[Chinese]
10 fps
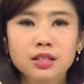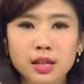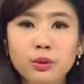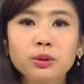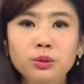
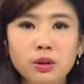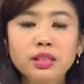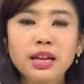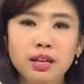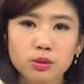经过多
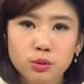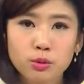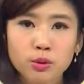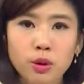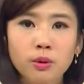年
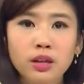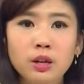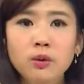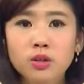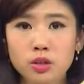诉讼，
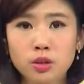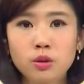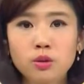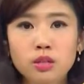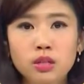英国石油
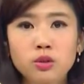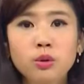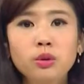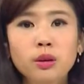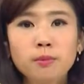公司
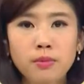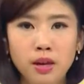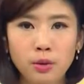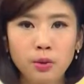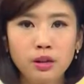终于跟
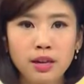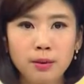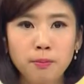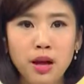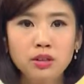美国
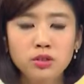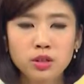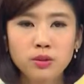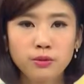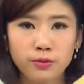联邦
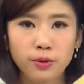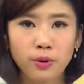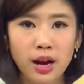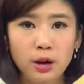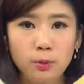政
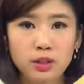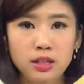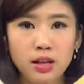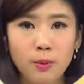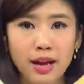府，还有墨
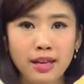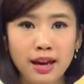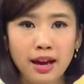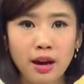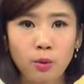西哥湾
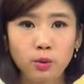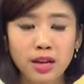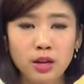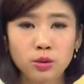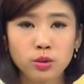沿岸五
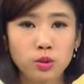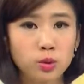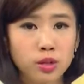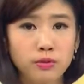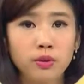大洲的
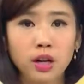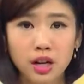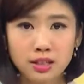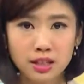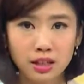州政府
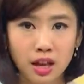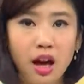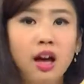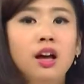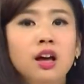和解
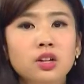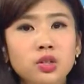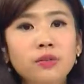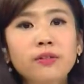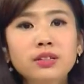了，
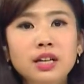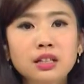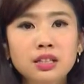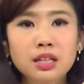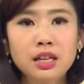支付
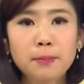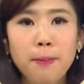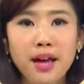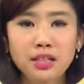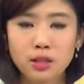将近一
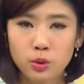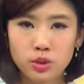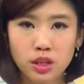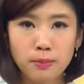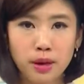百九
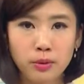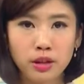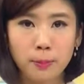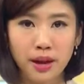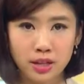十亿美元
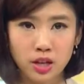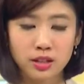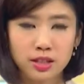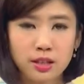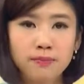的赔偿
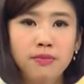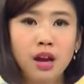金。